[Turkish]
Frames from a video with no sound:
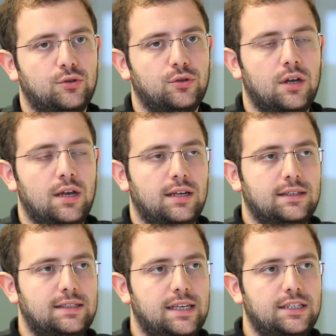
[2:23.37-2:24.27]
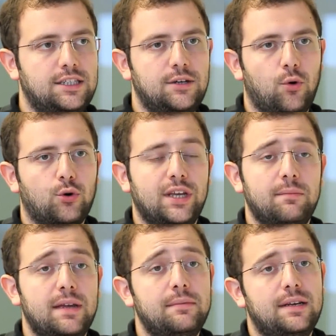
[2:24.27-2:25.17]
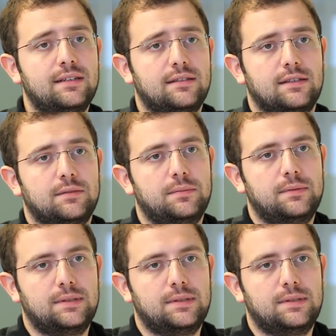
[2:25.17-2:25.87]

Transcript: Çünkü seyirciyi okuyamayabilirsiniz.